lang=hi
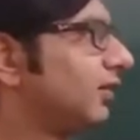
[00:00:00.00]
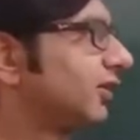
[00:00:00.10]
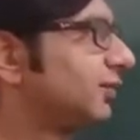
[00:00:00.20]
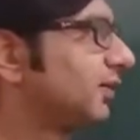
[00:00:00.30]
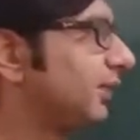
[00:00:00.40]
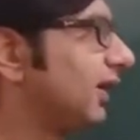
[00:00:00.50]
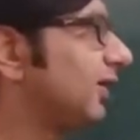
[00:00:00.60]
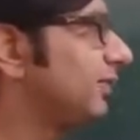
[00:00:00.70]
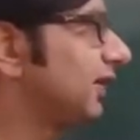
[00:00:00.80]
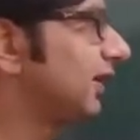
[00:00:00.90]
सबसे पहले
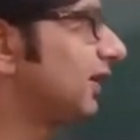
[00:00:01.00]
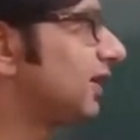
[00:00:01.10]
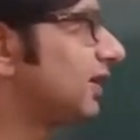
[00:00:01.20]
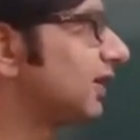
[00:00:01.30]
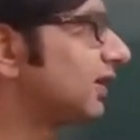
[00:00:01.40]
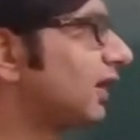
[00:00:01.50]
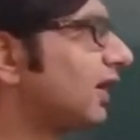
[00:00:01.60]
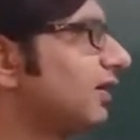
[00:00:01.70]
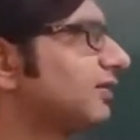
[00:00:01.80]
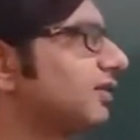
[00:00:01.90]
हम ये देखेंगे
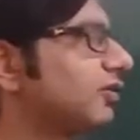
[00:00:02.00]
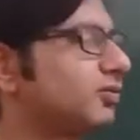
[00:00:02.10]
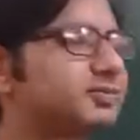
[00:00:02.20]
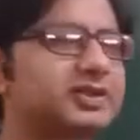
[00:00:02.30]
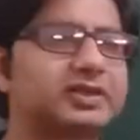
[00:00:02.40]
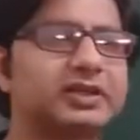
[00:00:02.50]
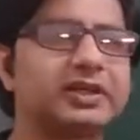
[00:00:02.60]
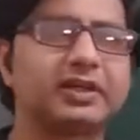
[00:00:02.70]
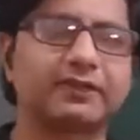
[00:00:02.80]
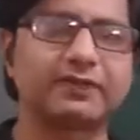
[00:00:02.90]
क्लास एंड ऑब्जेक्ट
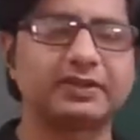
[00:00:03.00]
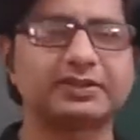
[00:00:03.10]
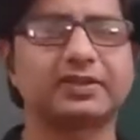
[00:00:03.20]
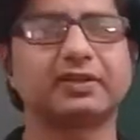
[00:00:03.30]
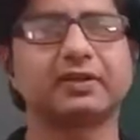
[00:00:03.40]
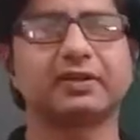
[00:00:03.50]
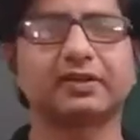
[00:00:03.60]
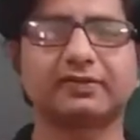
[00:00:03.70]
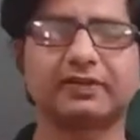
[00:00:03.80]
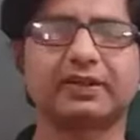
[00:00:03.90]
की डेफिनेशन
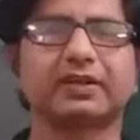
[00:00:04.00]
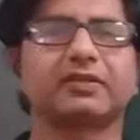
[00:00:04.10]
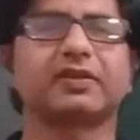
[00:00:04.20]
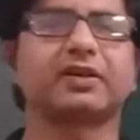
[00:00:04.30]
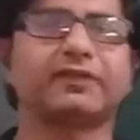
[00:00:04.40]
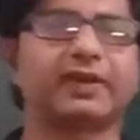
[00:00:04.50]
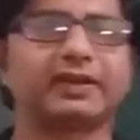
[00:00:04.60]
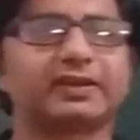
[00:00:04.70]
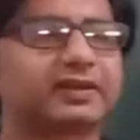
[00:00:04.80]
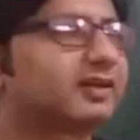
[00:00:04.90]
किस तरीके से
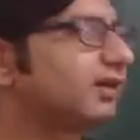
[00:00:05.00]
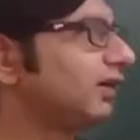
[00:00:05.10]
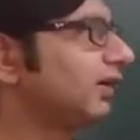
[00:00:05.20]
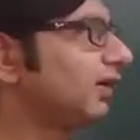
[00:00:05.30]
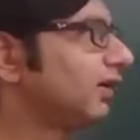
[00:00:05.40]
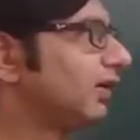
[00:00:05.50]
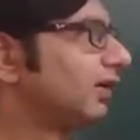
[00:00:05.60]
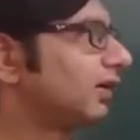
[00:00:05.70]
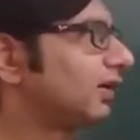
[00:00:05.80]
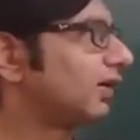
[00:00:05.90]
डिफ़ाइन की गई है
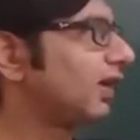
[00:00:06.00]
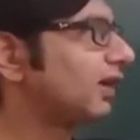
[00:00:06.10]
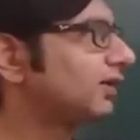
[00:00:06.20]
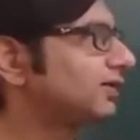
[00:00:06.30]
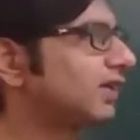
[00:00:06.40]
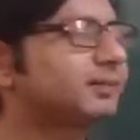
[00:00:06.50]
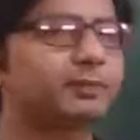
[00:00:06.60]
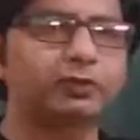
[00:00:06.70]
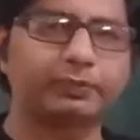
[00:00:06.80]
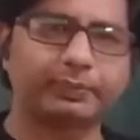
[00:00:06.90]
क्लास एक
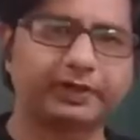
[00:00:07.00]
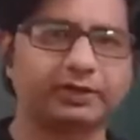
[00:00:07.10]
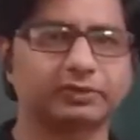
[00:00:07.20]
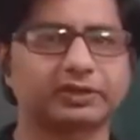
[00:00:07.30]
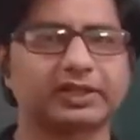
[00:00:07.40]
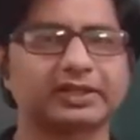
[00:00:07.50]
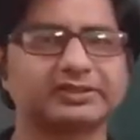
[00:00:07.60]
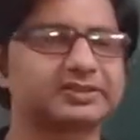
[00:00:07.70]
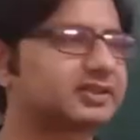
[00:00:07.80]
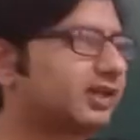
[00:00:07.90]
ब्लूप्रिंट होता
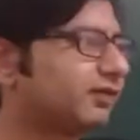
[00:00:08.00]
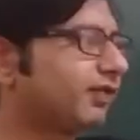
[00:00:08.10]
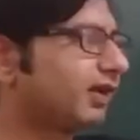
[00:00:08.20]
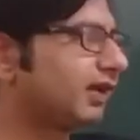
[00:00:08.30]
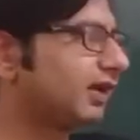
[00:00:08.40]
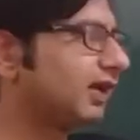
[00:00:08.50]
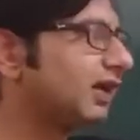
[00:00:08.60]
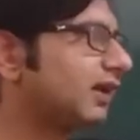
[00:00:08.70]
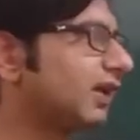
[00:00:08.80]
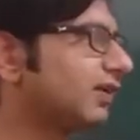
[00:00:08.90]
है जिसके द्वारा
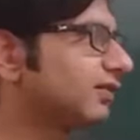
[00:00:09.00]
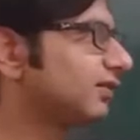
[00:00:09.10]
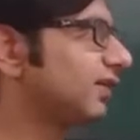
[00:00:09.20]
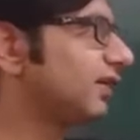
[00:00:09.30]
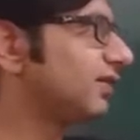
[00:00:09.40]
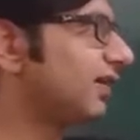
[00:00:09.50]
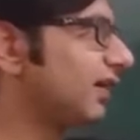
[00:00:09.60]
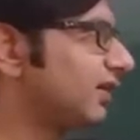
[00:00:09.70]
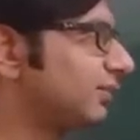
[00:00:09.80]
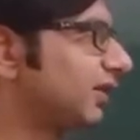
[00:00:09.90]
एक क्लास की
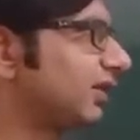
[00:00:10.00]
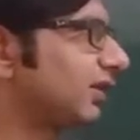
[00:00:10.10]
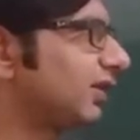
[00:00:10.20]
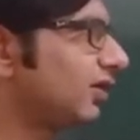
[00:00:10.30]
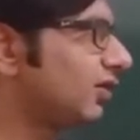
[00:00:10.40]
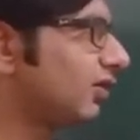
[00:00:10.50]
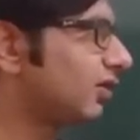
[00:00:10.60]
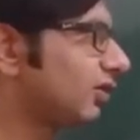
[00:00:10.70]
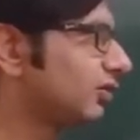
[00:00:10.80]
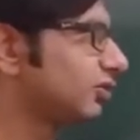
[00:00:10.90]
डिज़ाइन हम करते हैं
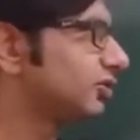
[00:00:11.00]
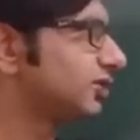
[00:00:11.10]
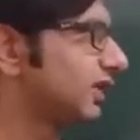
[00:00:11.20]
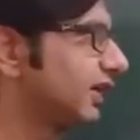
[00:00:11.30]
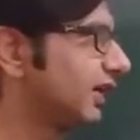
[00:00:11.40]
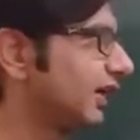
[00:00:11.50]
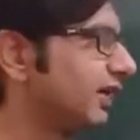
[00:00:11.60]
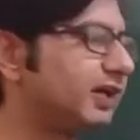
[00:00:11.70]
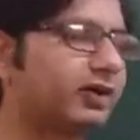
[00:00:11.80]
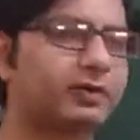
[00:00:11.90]
और उससे
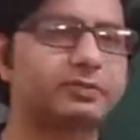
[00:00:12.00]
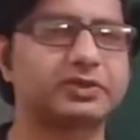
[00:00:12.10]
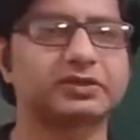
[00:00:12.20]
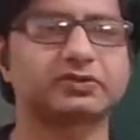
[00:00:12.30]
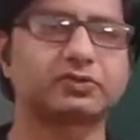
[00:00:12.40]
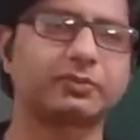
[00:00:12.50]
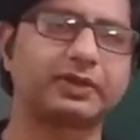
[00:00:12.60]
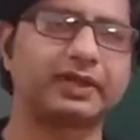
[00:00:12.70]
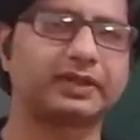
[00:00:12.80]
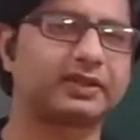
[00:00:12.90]
कई ऑब्जेक्ट्स को
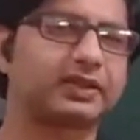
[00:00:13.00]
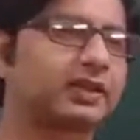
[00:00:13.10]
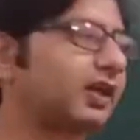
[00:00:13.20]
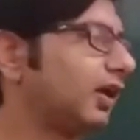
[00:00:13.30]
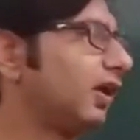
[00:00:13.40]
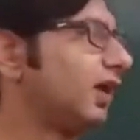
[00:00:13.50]
बनाया जाता है